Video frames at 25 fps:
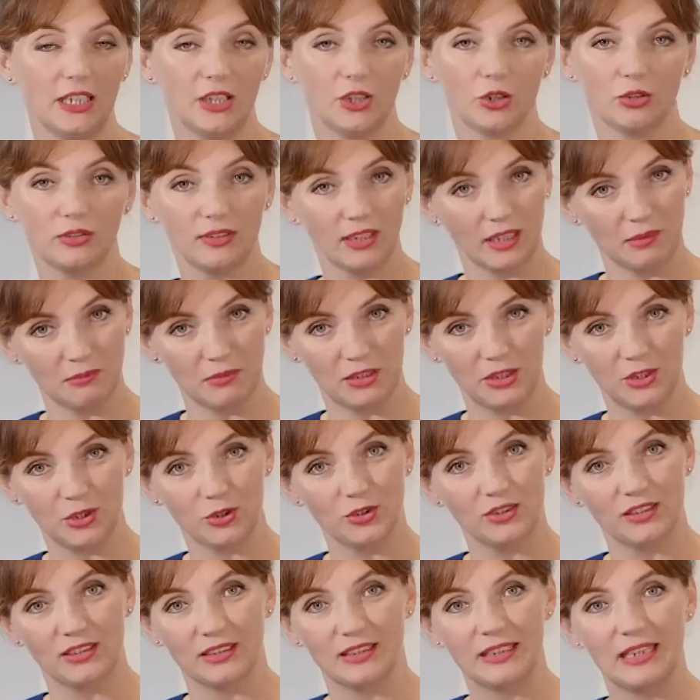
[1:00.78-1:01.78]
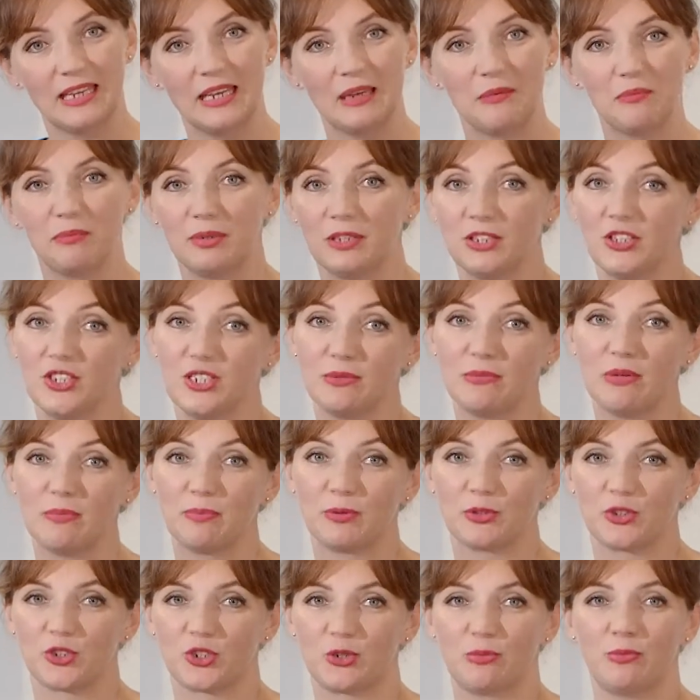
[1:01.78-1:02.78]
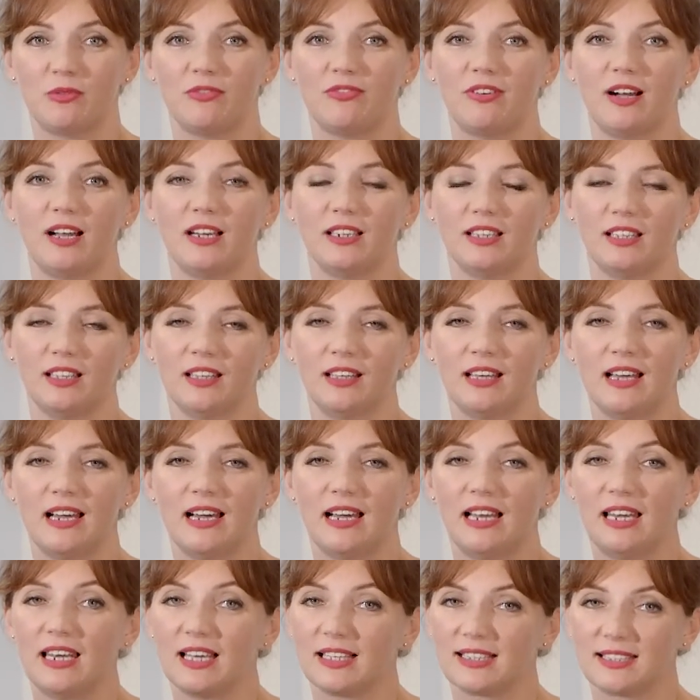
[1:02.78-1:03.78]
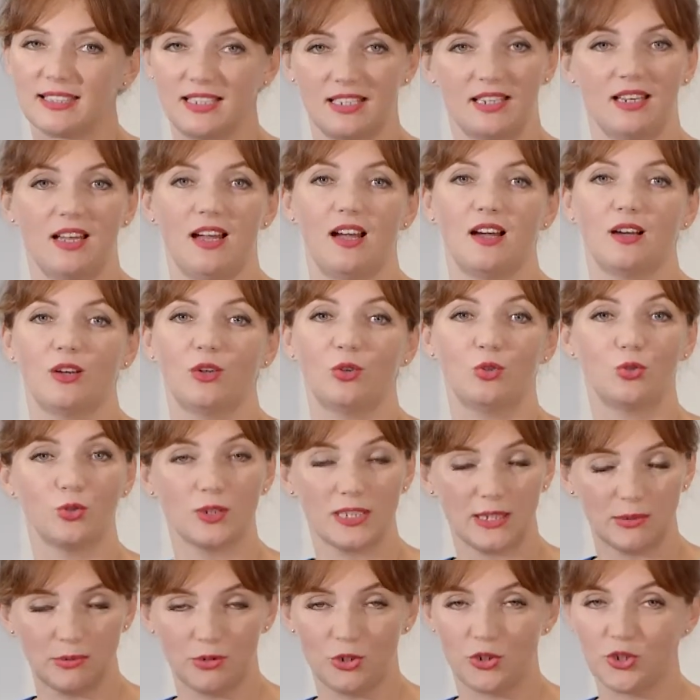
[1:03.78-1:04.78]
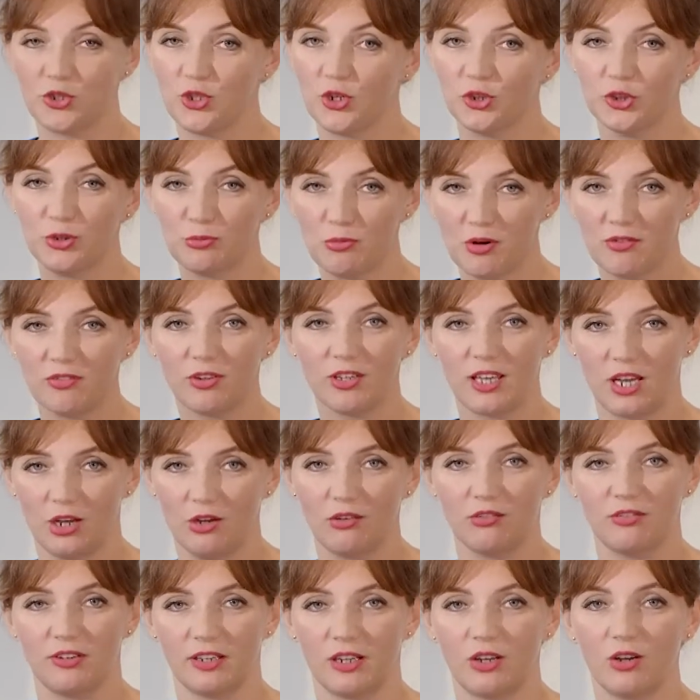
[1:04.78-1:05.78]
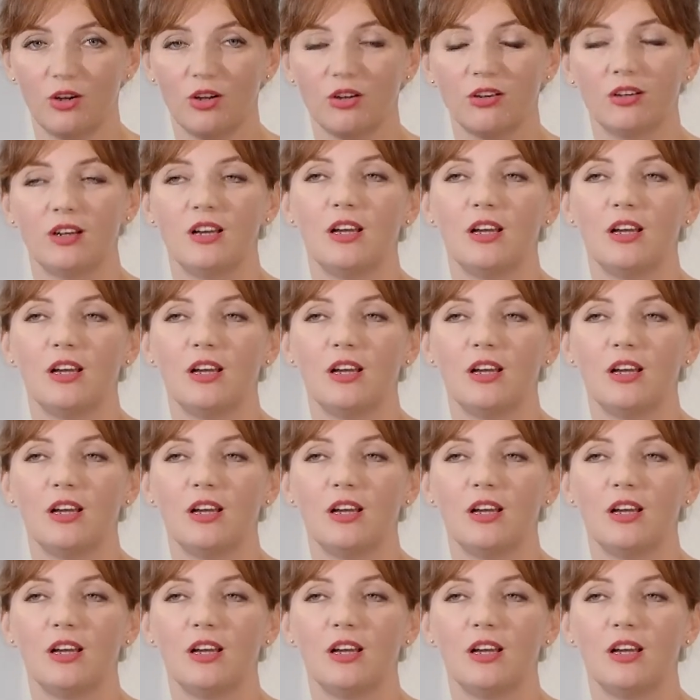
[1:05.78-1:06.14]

i do tej metody będziemy potrzebowali lasera Q-switch neodymowo-jagowego,